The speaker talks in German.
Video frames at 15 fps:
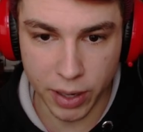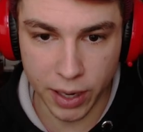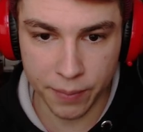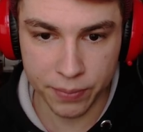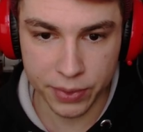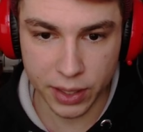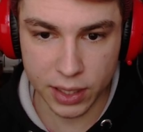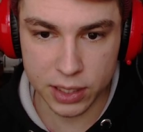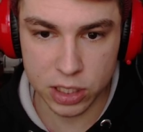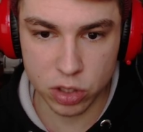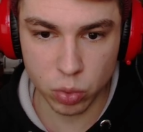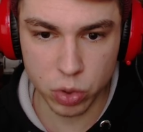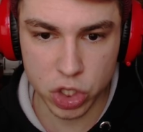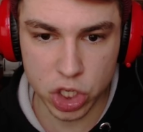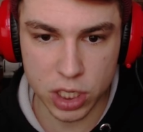mal. Da kann ich
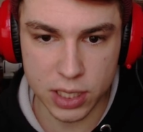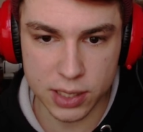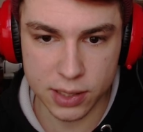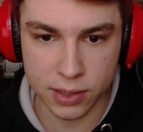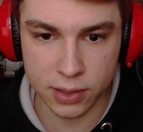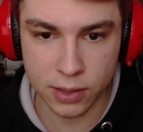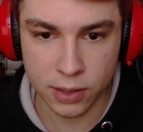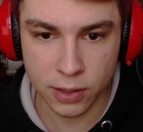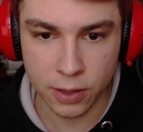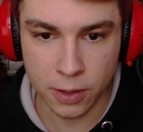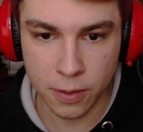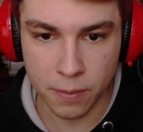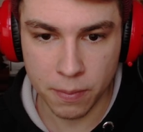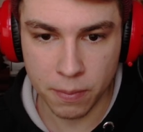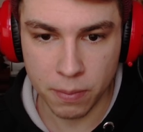durchschießen.
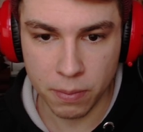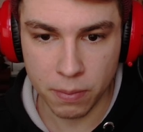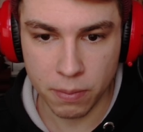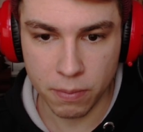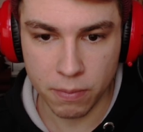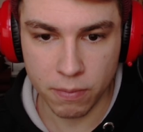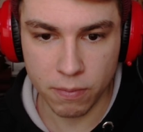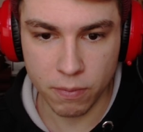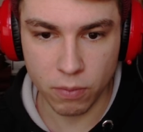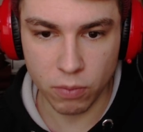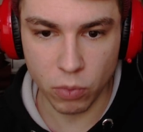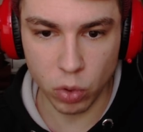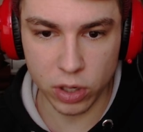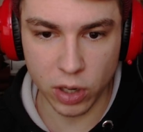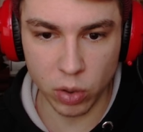
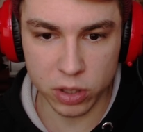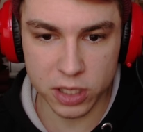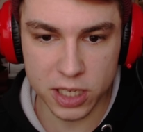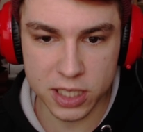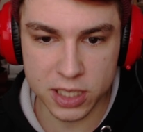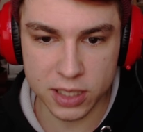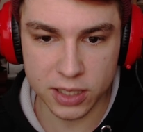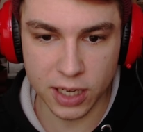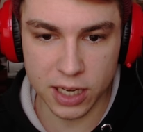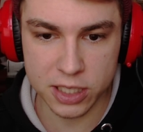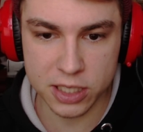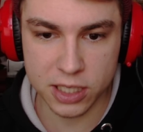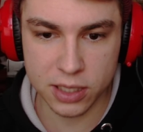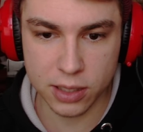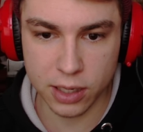Oder auch nicht.
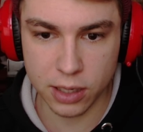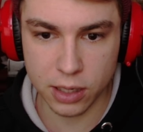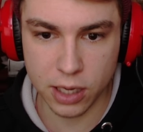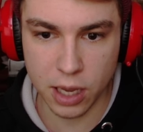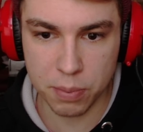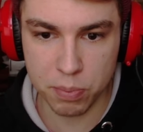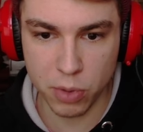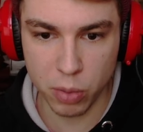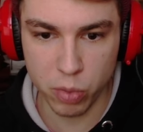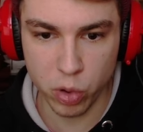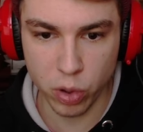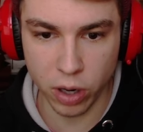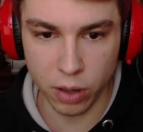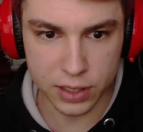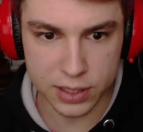Also ich gebe mir
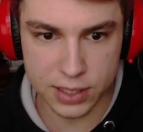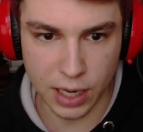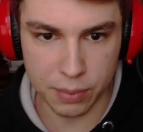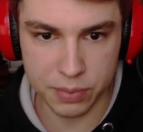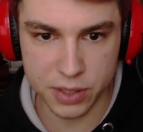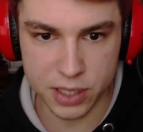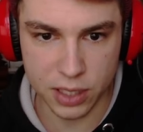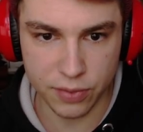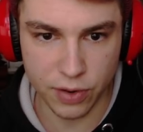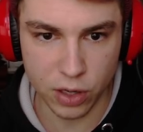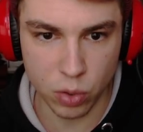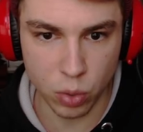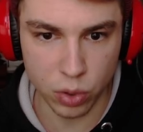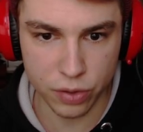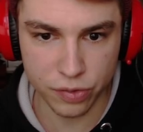Mühe. Verdammt sind wir
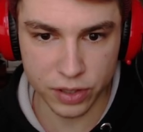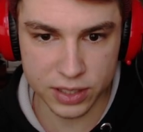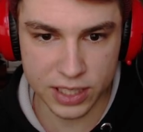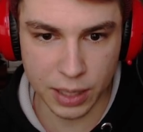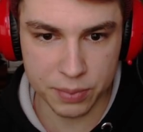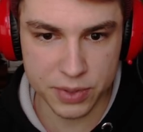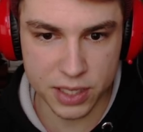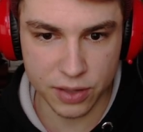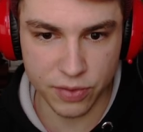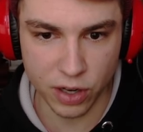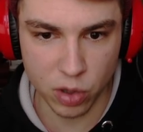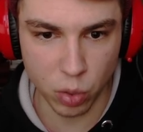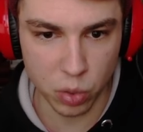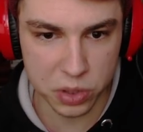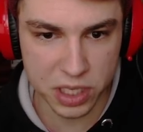gut. Verdammt sind wir
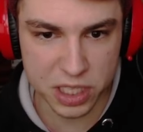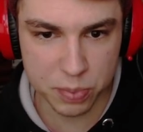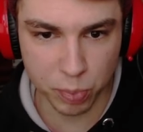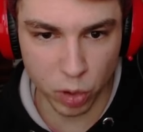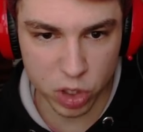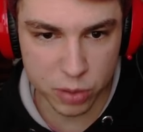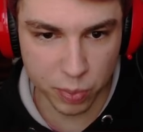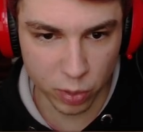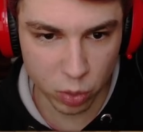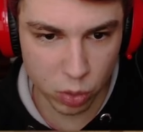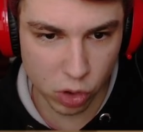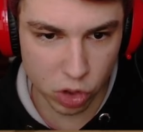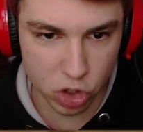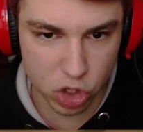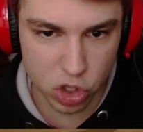gut. Jetzt bräuchten wir nur noch einen